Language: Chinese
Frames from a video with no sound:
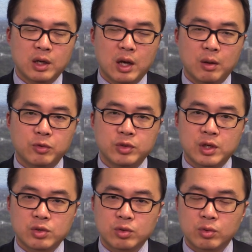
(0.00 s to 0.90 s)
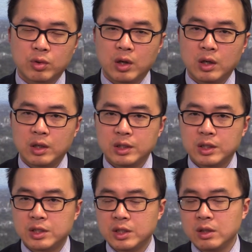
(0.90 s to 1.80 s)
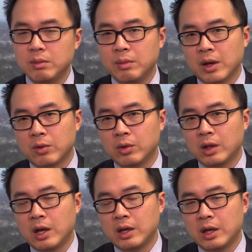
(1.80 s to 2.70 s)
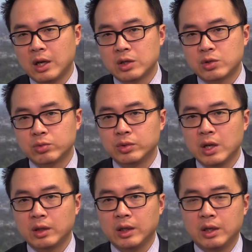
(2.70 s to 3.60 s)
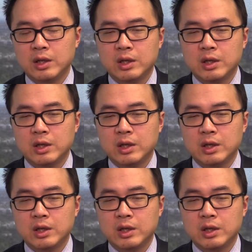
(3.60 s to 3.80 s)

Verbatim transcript: 啊，目前中国以及美国的啊主要的